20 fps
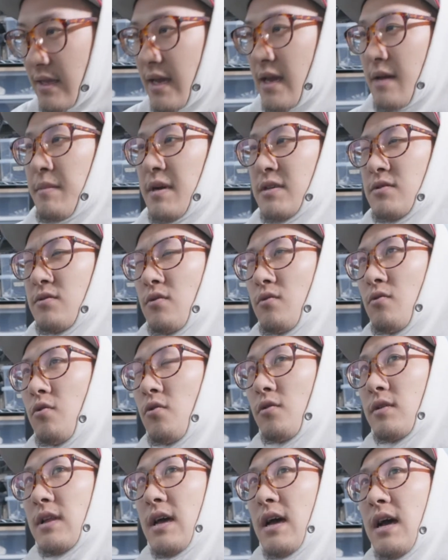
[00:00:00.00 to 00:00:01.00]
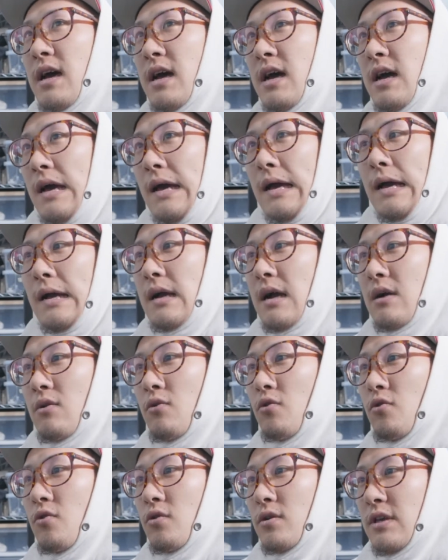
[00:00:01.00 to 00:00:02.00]
ね、そのコロナが
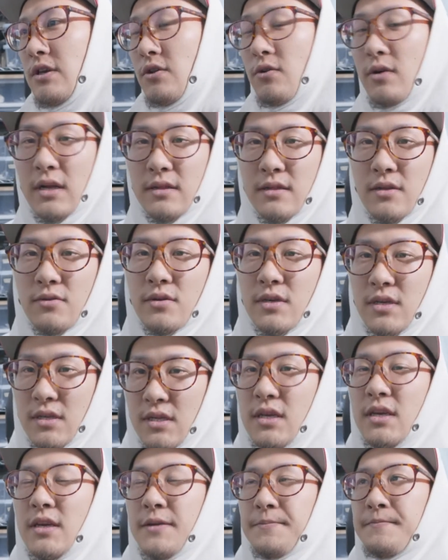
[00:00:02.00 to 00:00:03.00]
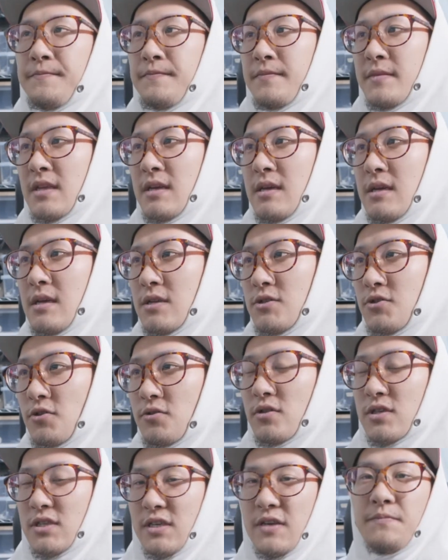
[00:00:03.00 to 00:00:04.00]
こう広がった時に
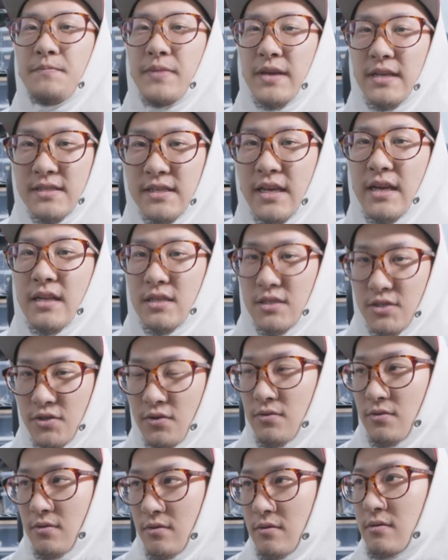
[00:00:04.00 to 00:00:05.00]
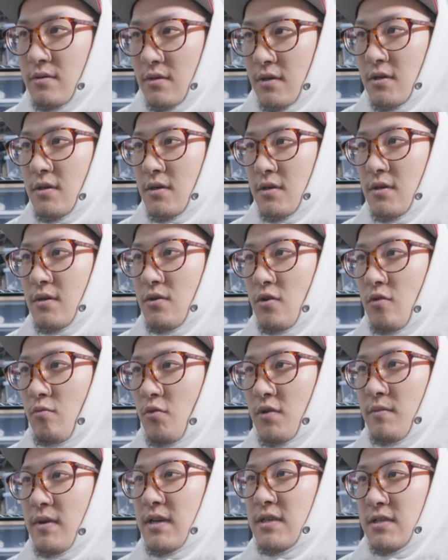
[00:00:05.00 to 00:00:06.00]
ちょっと身辺整理しようと
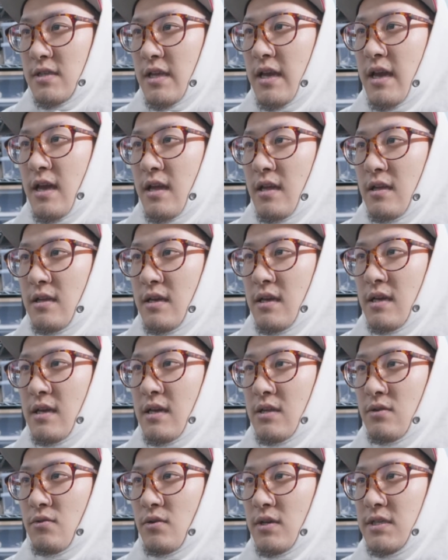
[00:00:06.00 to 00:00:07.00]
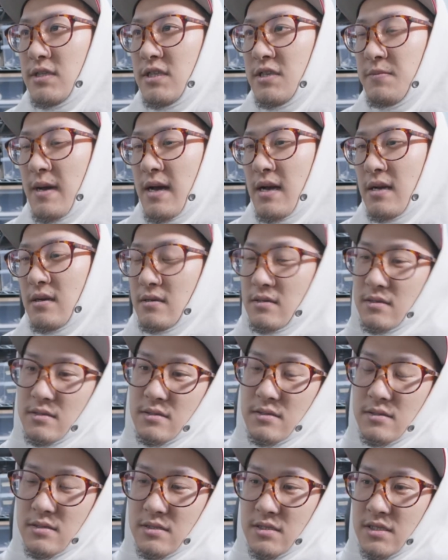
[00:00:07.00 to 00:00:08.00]
思いまして、一番
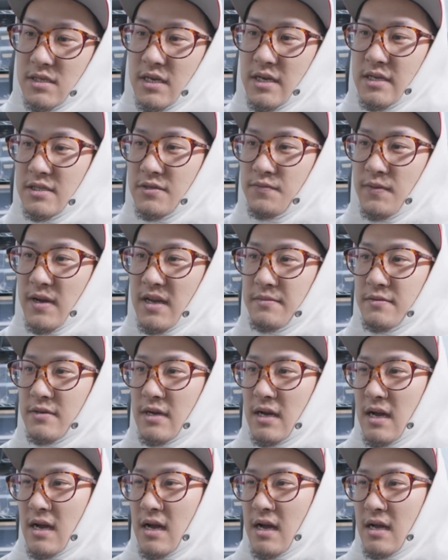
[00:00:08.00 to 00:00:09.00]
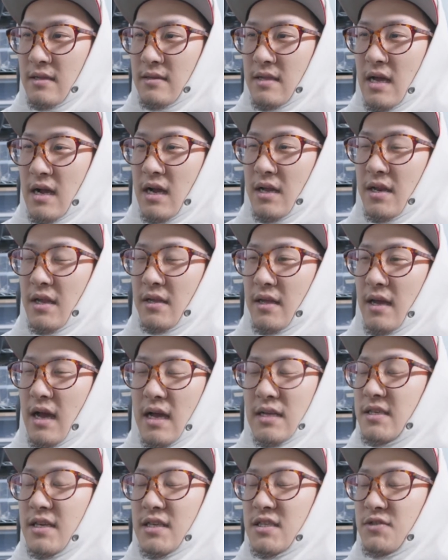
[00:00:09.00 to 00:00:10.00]
GH5 が高値で、
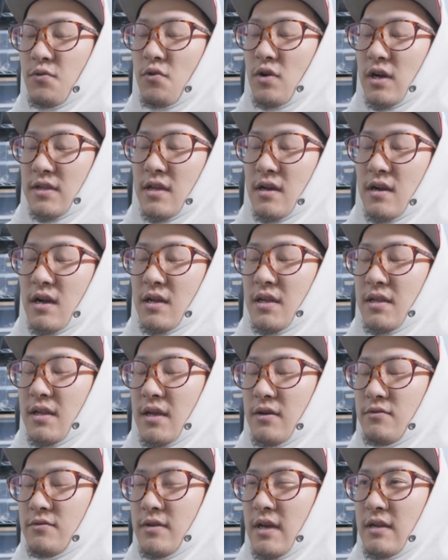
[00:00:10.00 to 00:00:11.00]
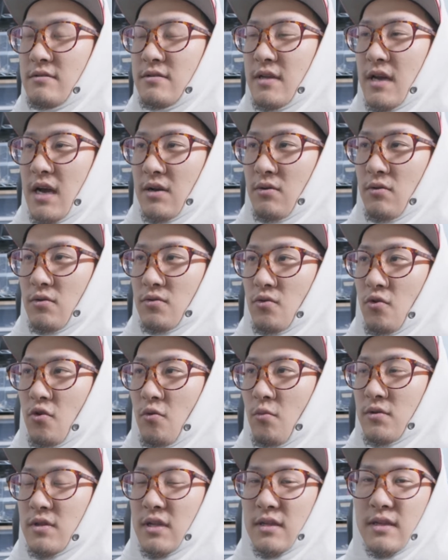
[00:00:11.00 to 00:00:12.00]
GH4 が高値で売れるであろうと
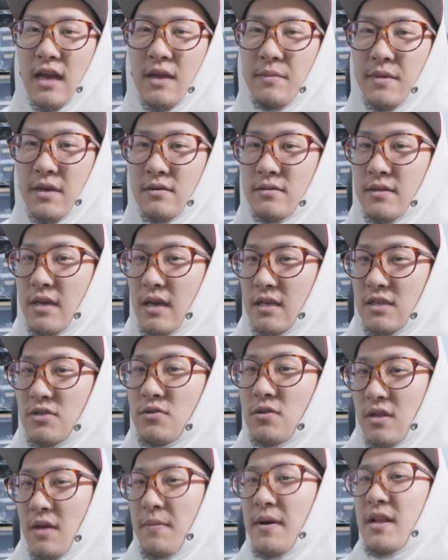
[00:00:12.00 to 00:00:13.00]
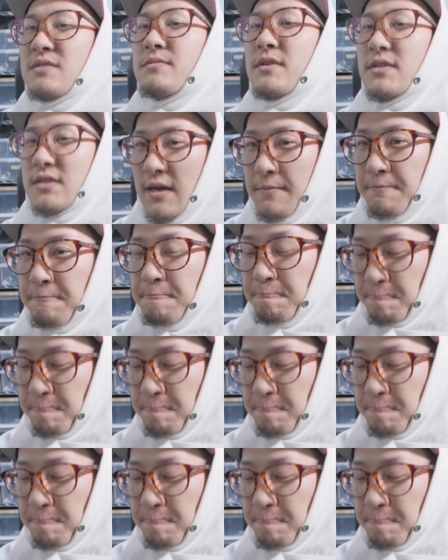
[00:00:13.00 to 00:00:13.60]
思ったタイミングで一度手放しました。